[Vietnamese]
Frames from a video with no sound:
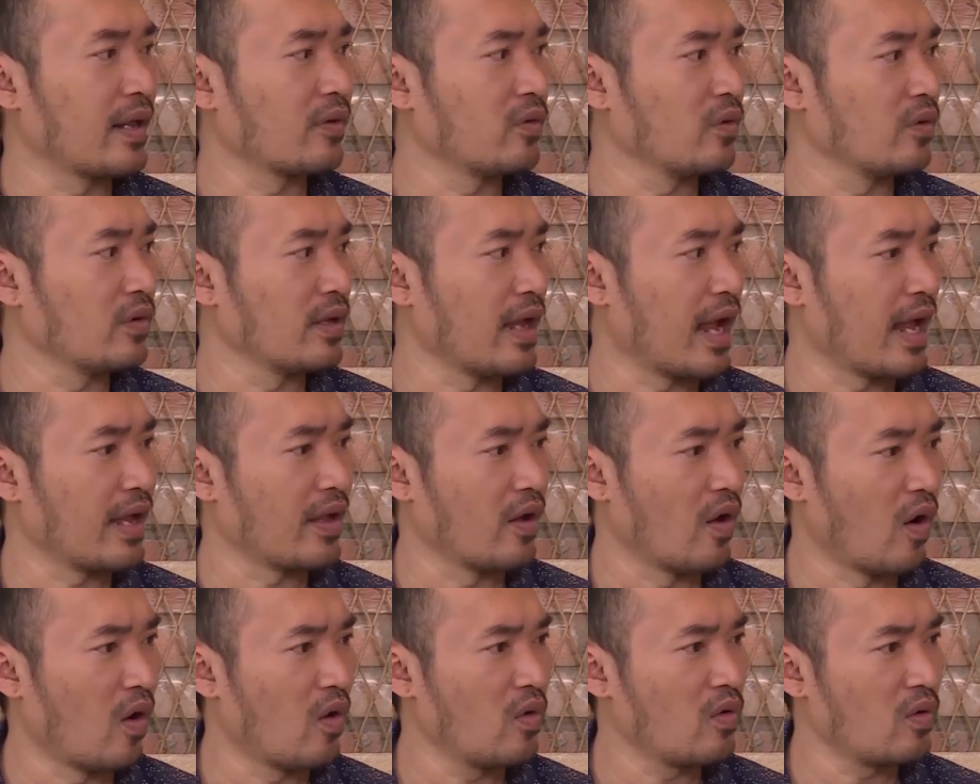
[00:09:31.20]
gian tôi
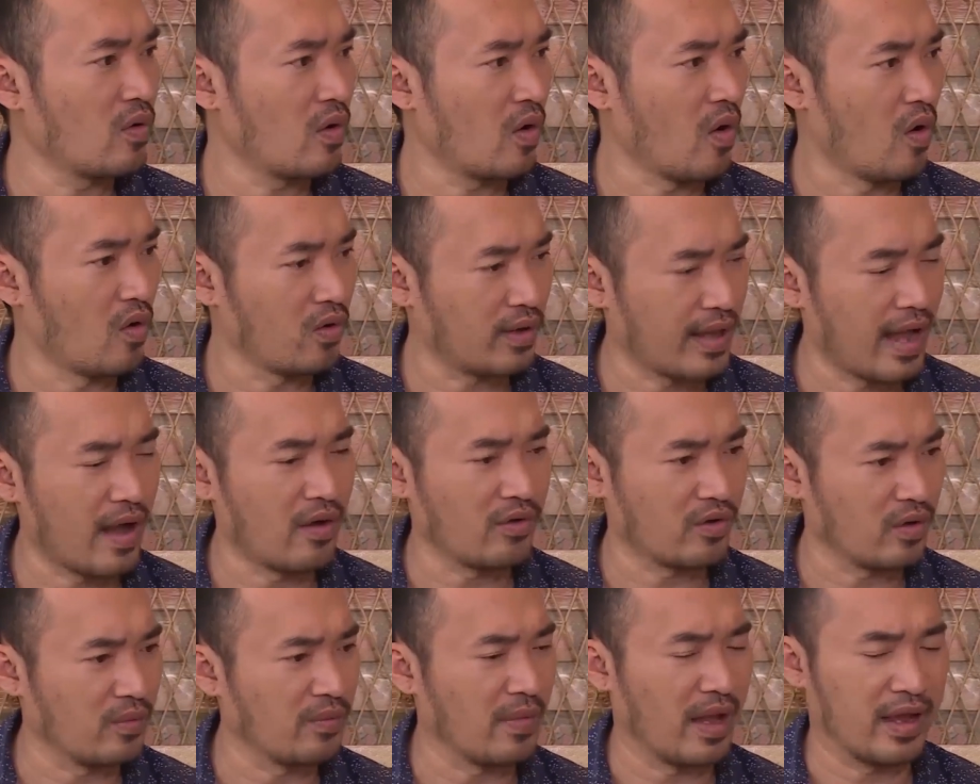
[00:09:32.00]
dạy dỗ con
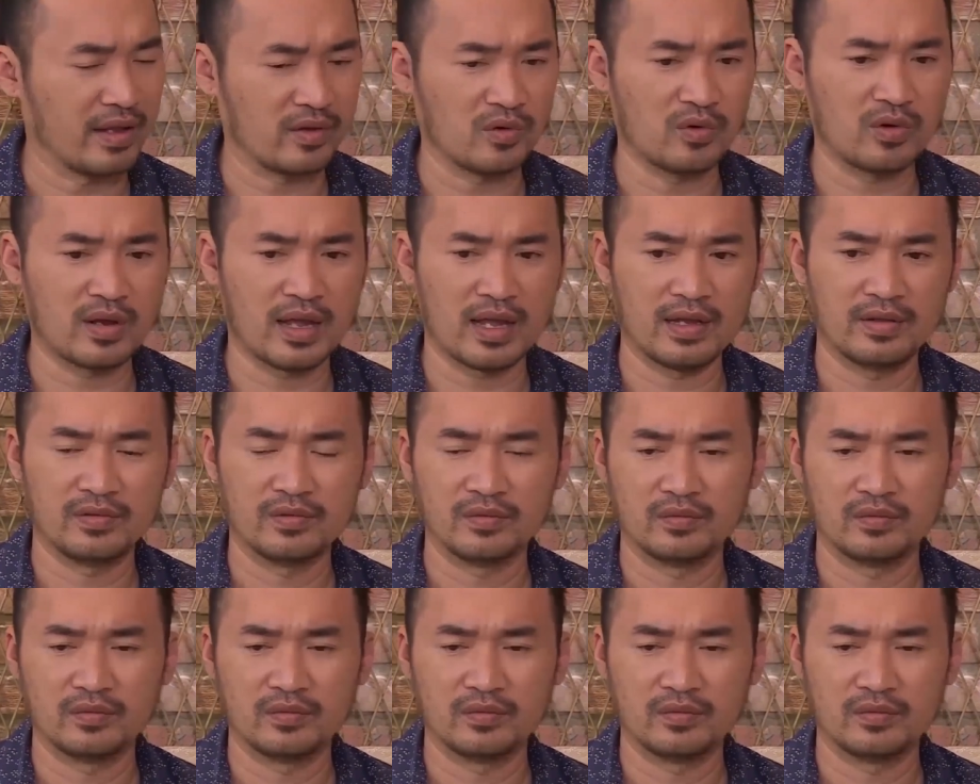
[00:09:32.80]
cháu trong nhà tôi cái